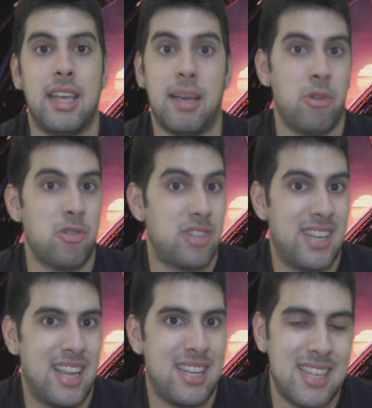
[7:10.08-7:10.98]
y que bueno,
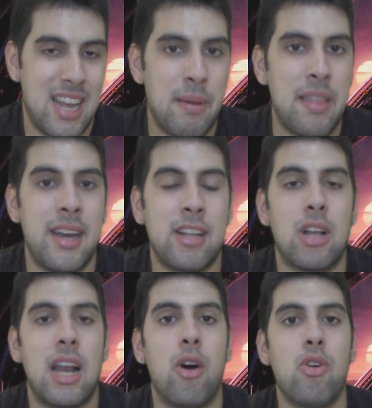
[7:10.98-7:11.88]
se, iba
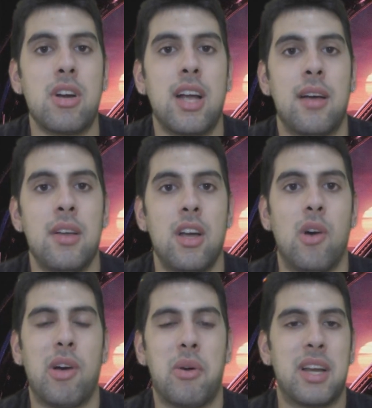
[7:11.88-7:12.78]
directo a la horca
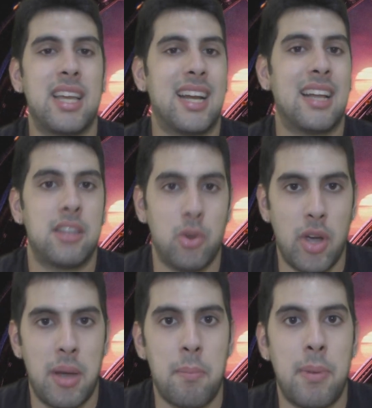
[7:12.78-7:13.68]
o a cualquier
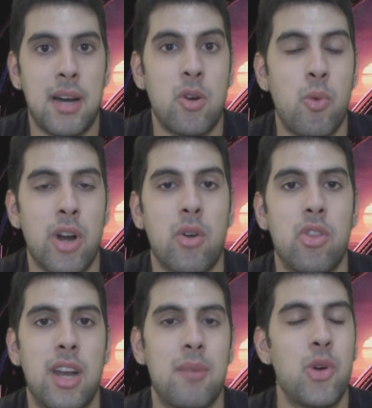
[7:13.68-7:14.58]
castigo ejemplar, como una
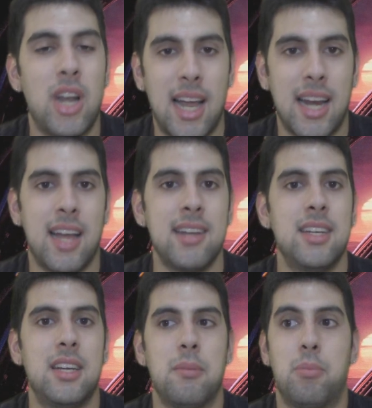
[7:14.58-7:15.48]
condena muy larga,
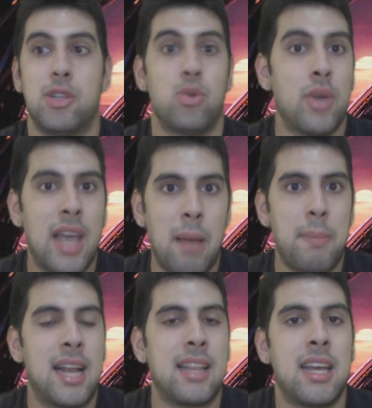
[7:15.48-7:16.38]
pues subía a
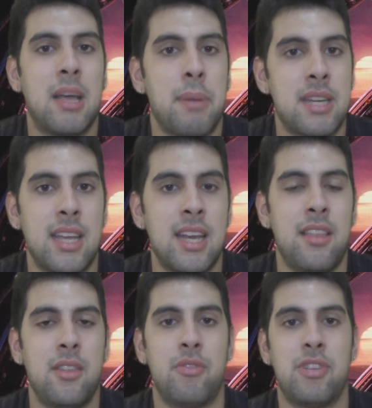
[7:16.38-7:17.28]
la piratería para seguir
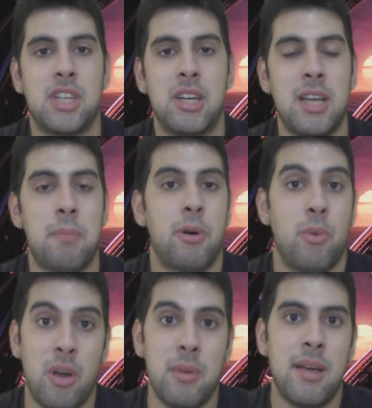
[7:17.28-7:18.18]
haciendo ficherías.
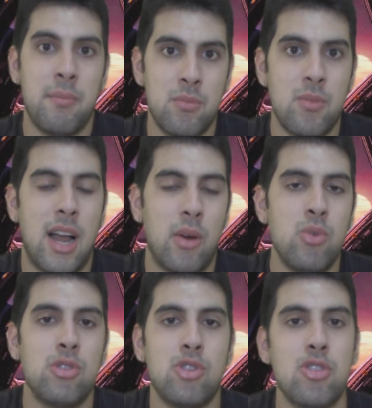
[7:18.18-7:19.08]
Pero bueno, había
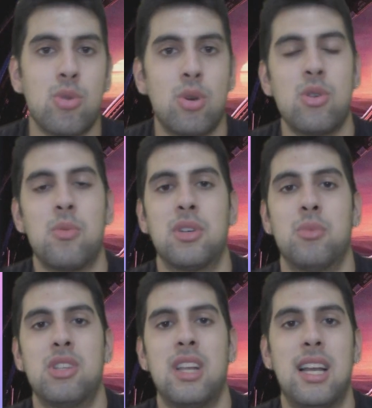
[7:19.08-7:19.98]
algunos otros, como
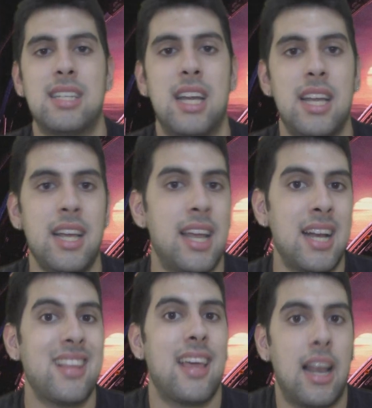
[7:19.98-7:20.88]
se muestra en la serie, que
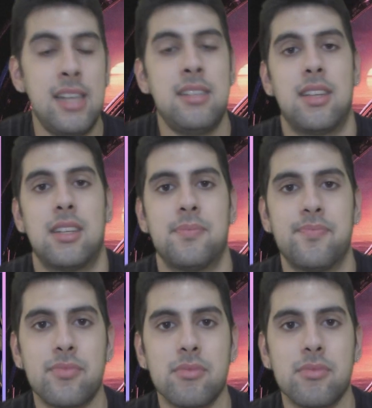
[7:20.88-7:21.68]
eran idealistas,